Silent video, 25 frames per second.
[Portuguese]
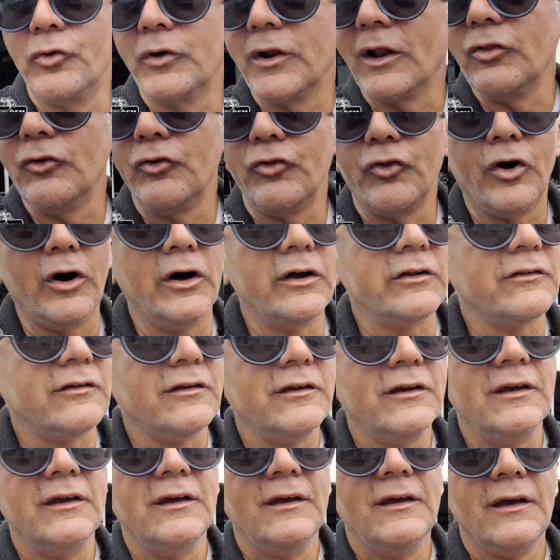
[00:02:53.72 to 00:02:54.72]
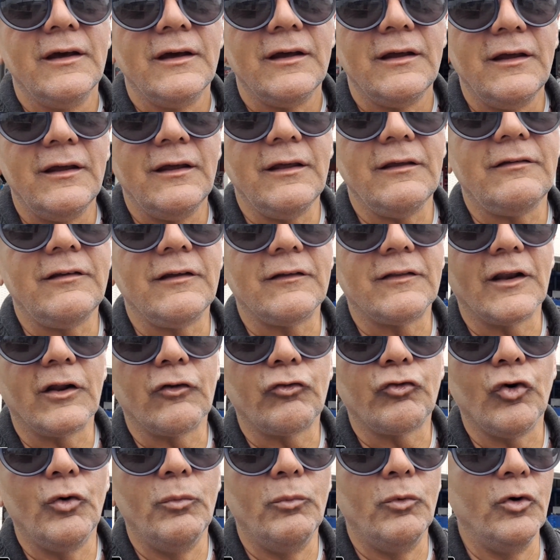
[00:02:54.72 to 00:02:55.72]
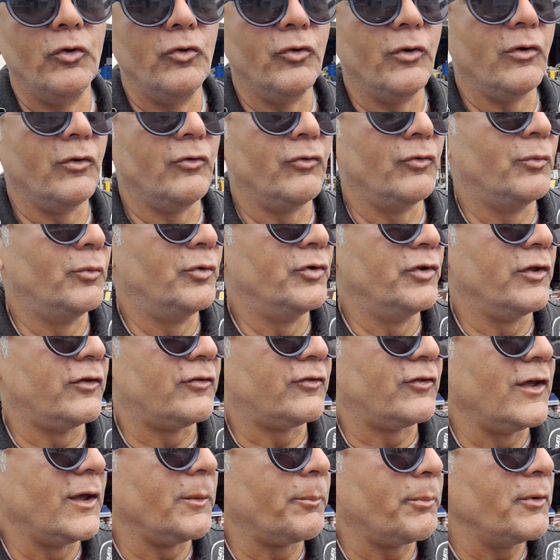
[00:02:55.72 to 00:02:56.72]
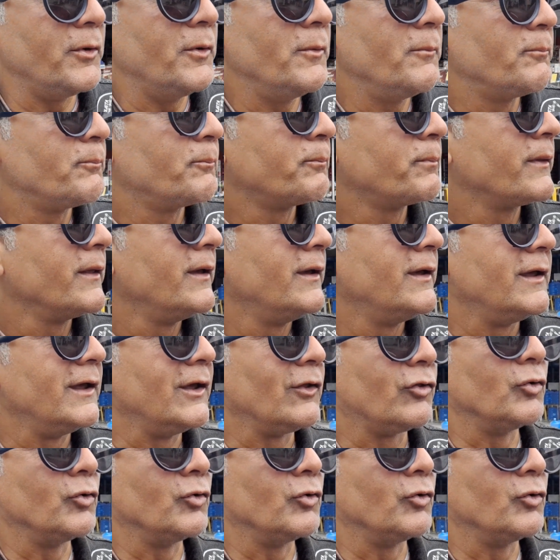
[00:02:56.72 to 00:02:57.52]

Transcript: Grande do Norte, e se transformou num município e